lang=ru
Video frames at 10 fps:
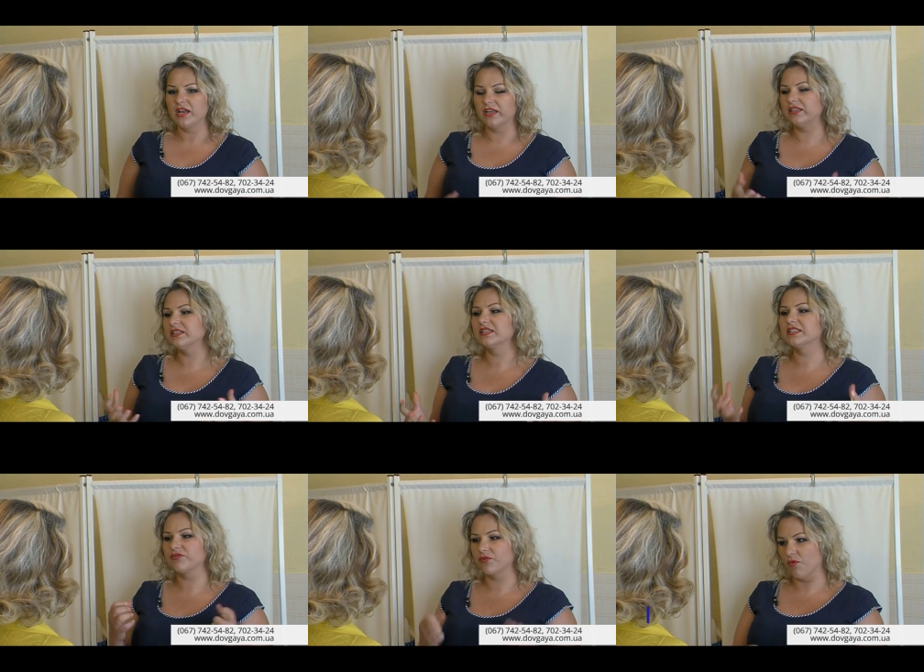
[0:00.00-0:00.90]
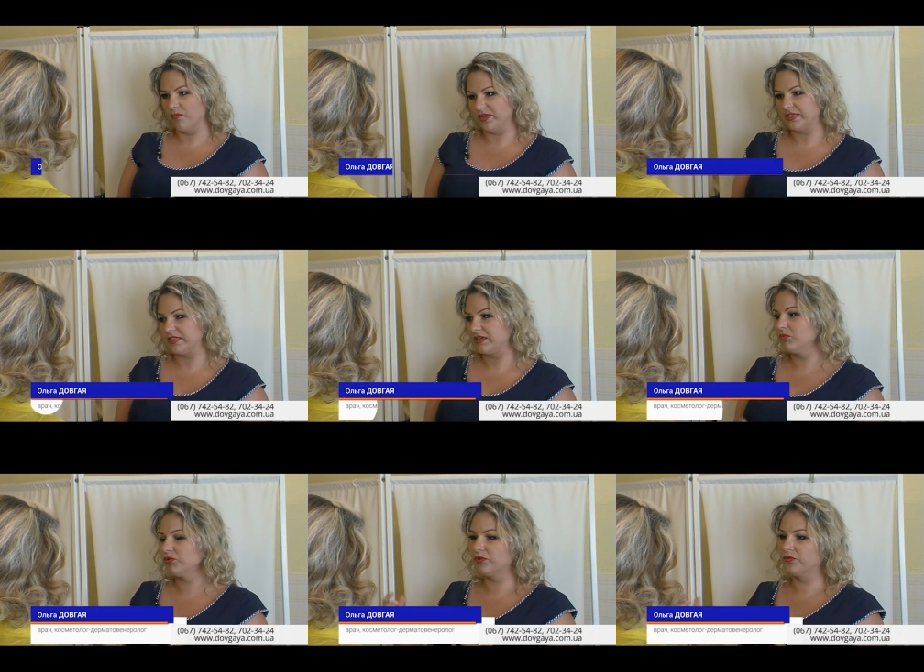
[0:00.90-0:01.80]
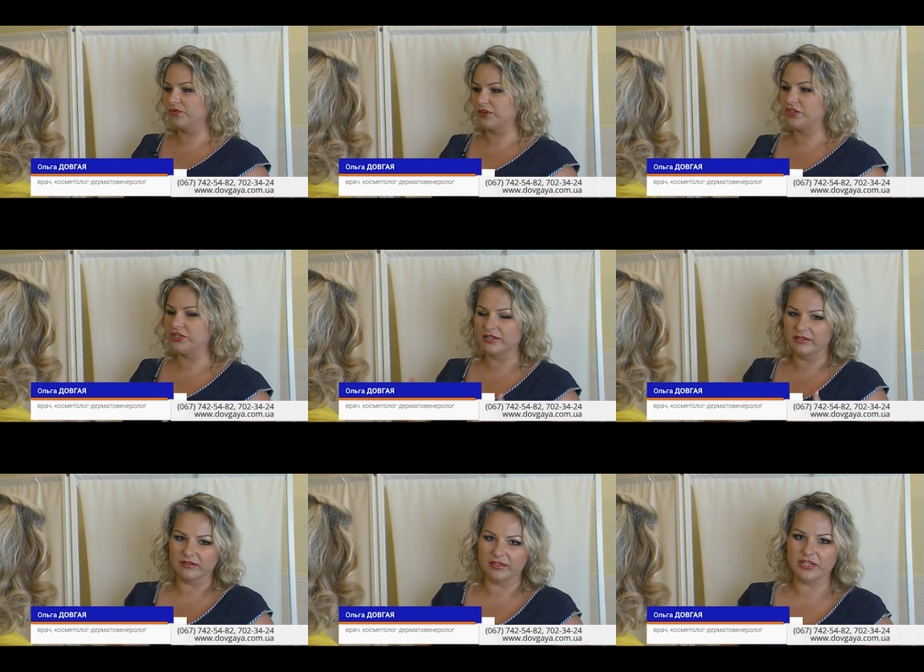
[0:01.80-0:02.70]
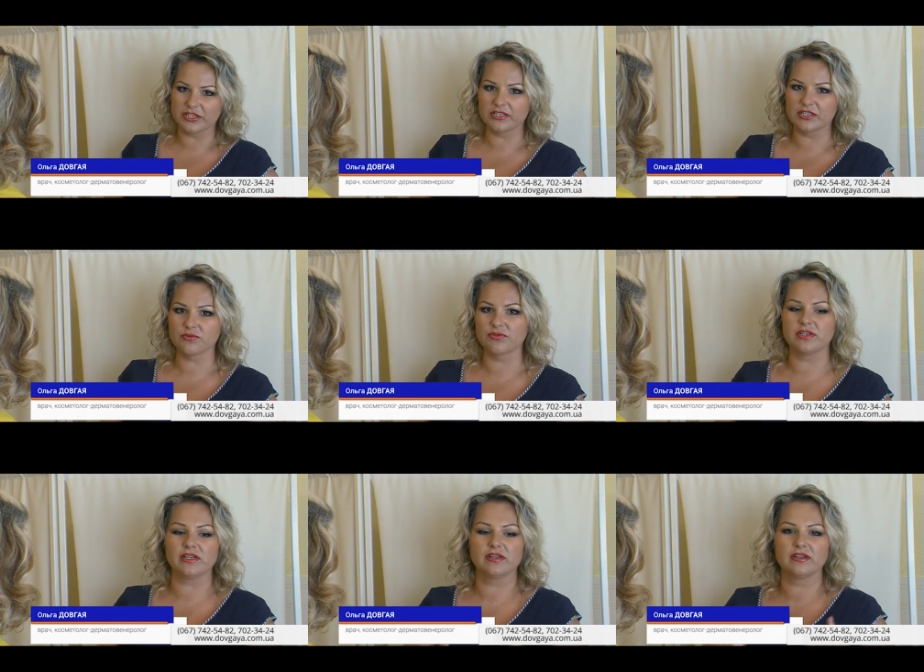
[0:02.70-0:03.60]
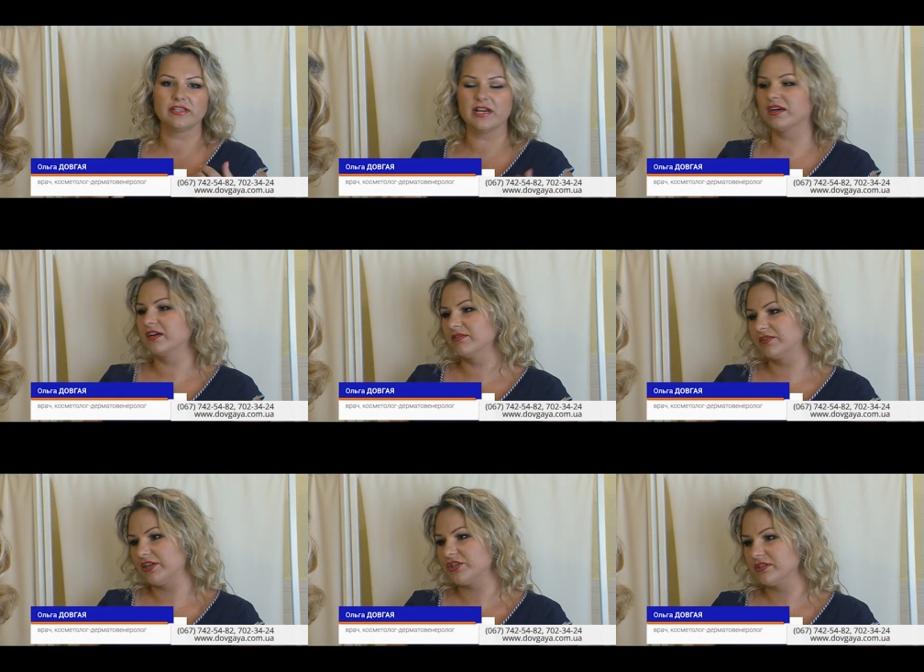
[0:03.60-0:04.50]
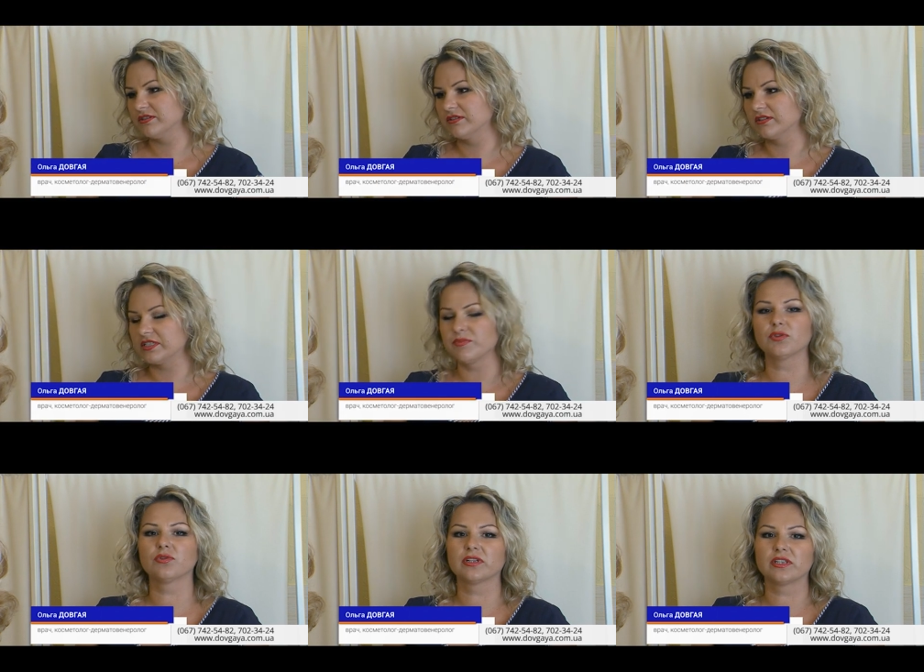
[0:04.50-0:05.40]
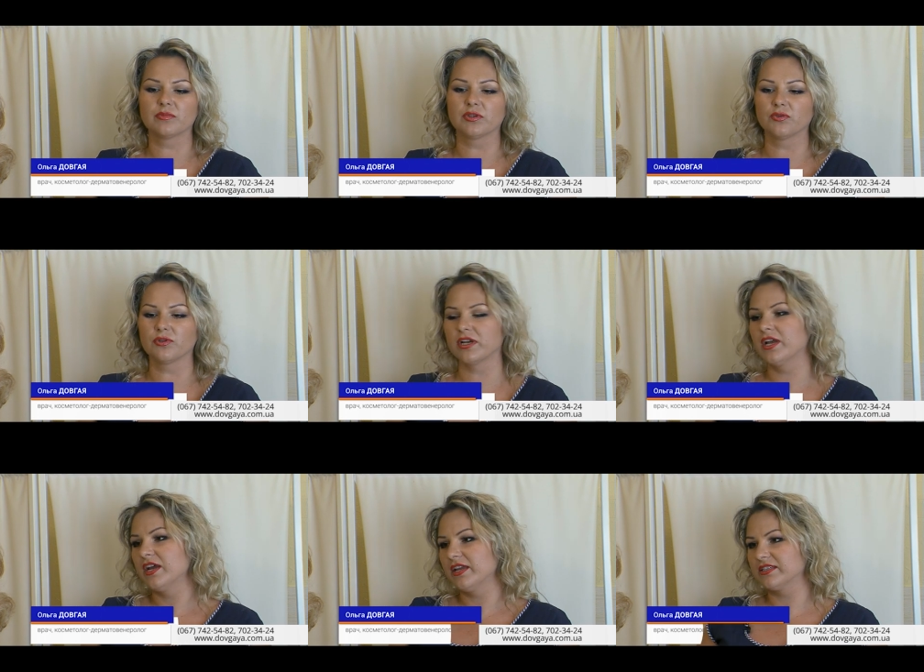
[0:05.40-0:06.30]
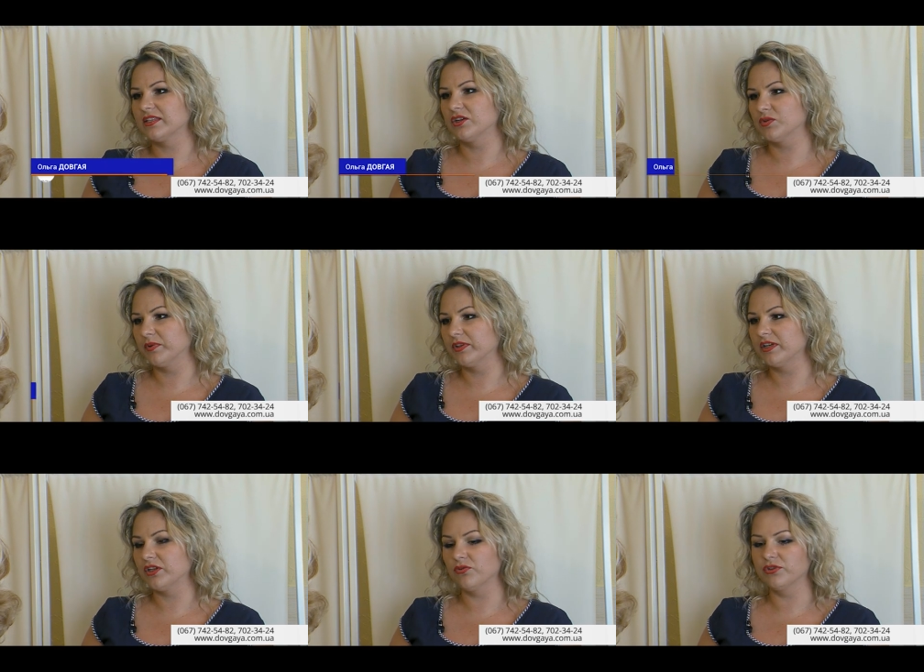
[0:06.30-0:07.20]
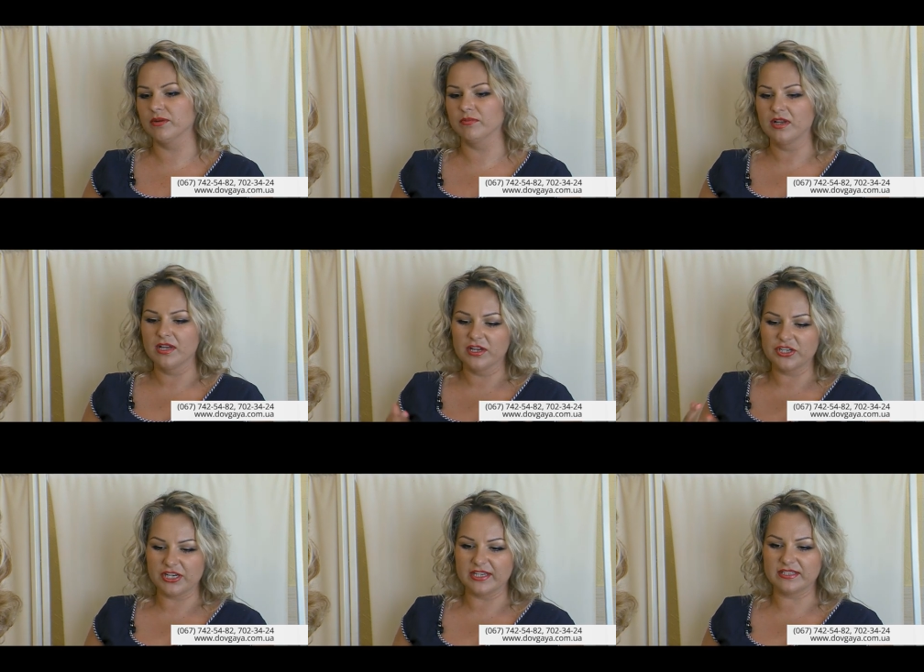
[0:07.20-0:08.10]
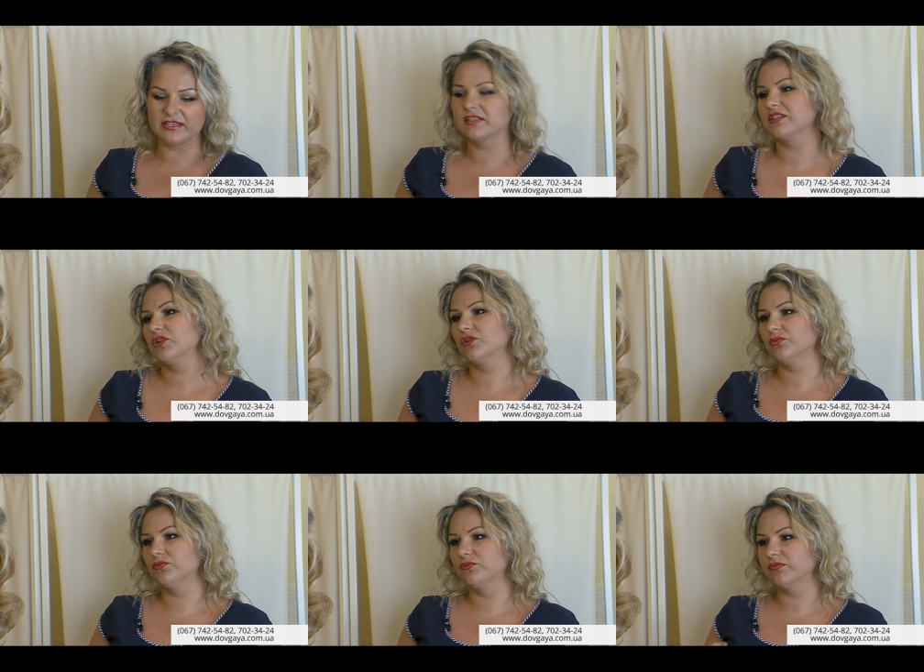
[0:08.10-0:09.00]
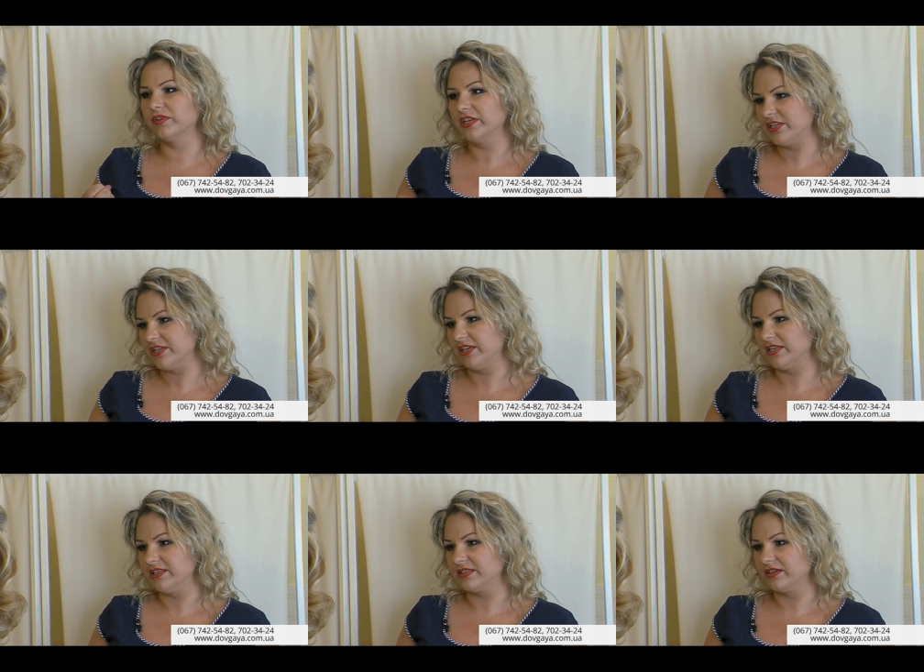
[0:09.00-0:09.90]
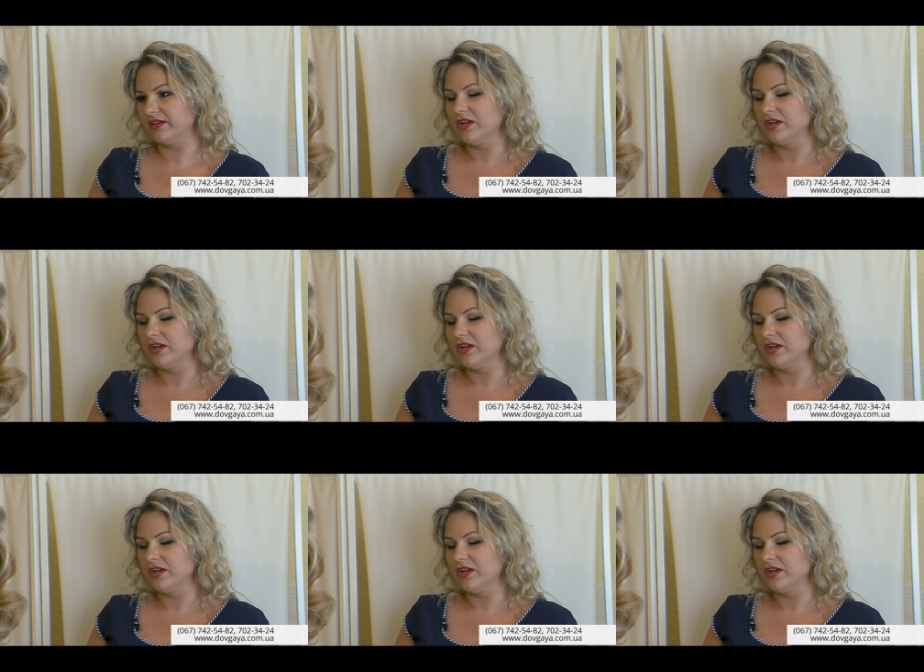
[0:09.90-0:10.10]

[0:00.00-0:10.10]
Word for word: Это делается в комплексе. Работают врачи, лечат изнутри. Я, как врач-косметолог, э, дерматолог, я стараюсь подарить людям счастье и красоту на их лицах.